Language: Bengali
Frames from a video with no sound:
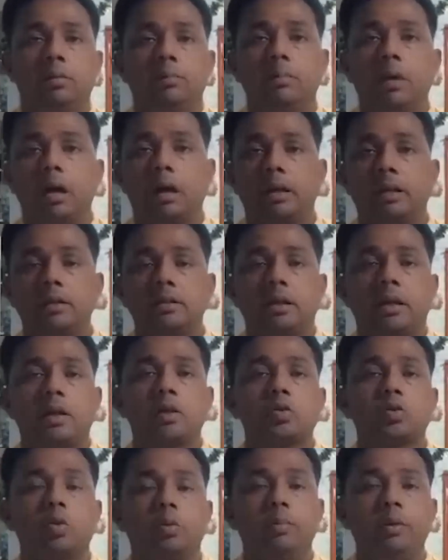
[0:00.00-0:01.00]
বাগানে যারা
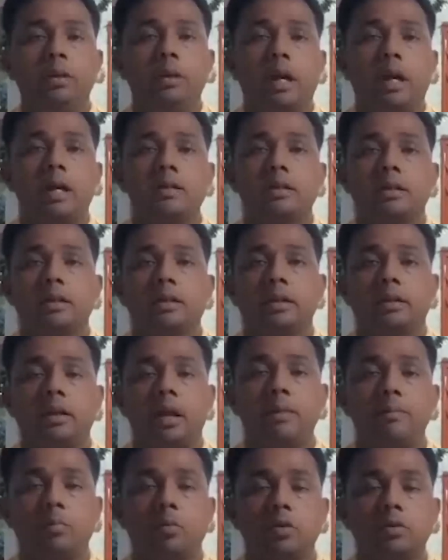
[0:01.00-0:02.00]
শ্রমিক হাজিরাতে
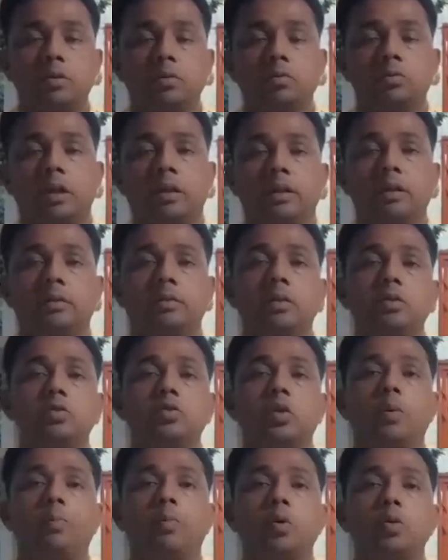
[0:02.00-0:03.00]
কাম করছে ওনাকে
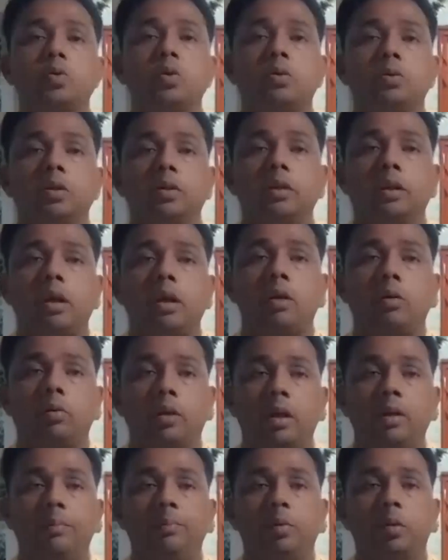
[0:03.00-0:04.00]
তিনশো টাকা
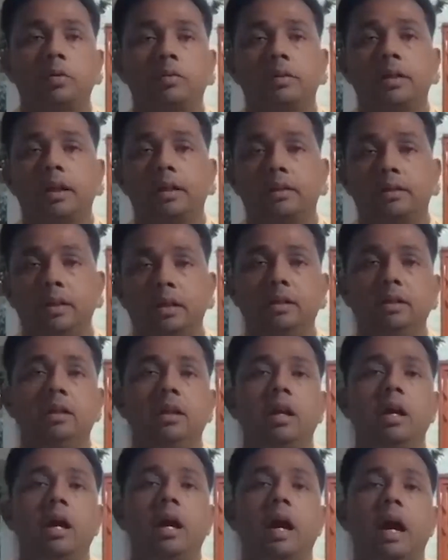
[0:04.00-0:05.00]
করে প্রত্যেক দিন
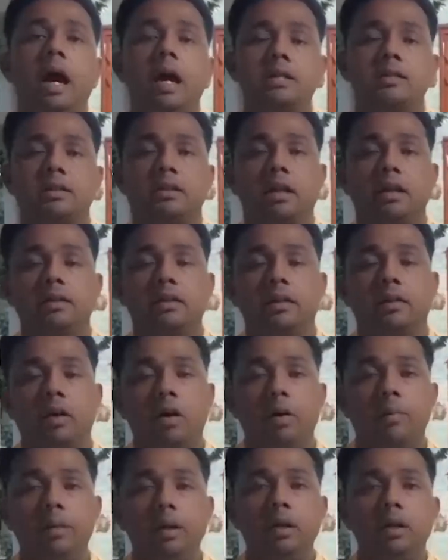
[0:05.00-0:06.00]
হাজিরা দেওয়া
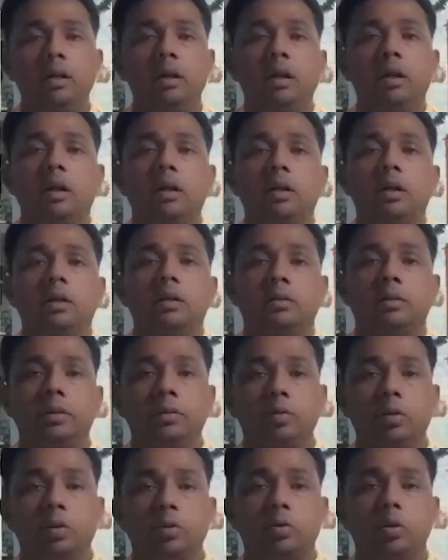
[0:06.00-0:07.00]
হবে
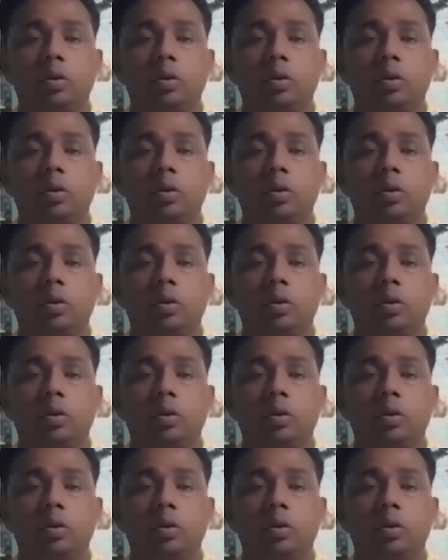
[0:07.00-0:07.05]
দ্বিতীয়ত